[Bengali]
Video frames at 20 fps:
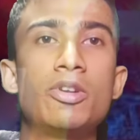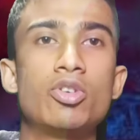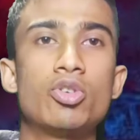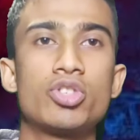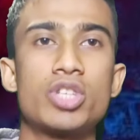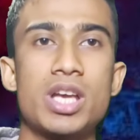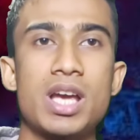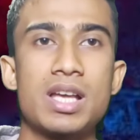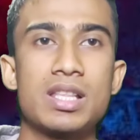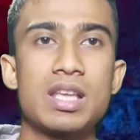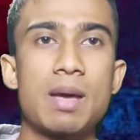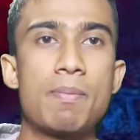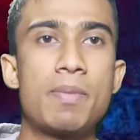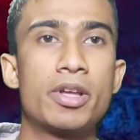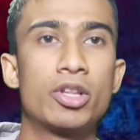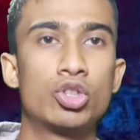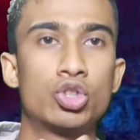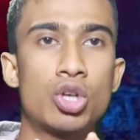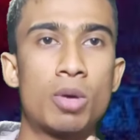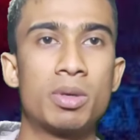বিভিন্ন জায়গাতে
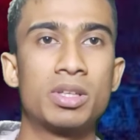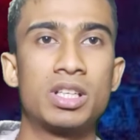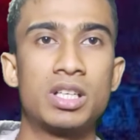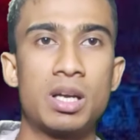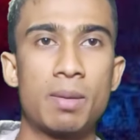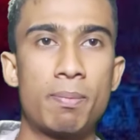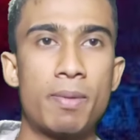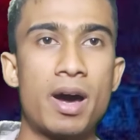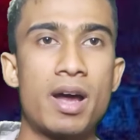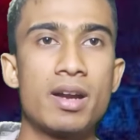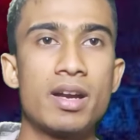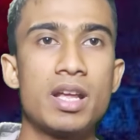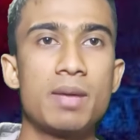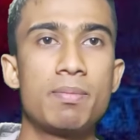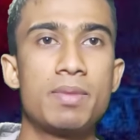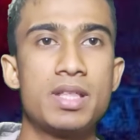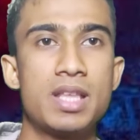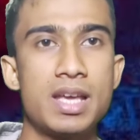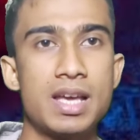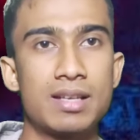আপনি কিন্তু সমাধানটা পান
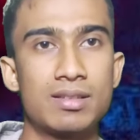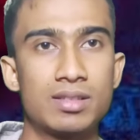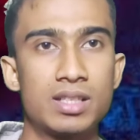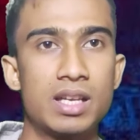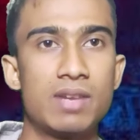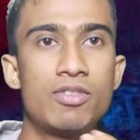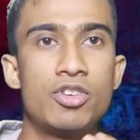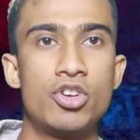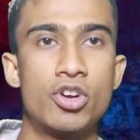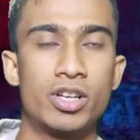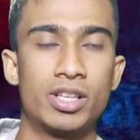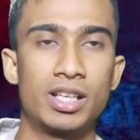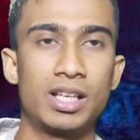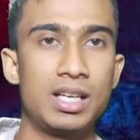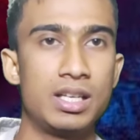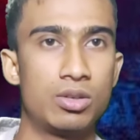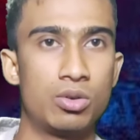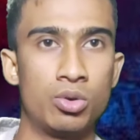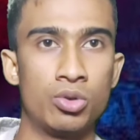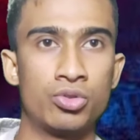নাই বিধায় আজকের এই
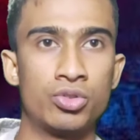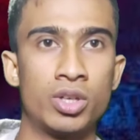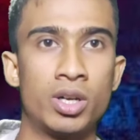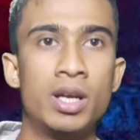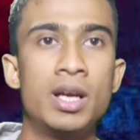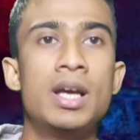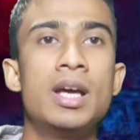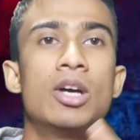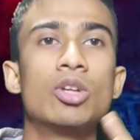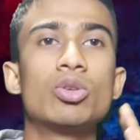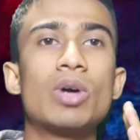ভিডিওটাতে ক্লিক করছেন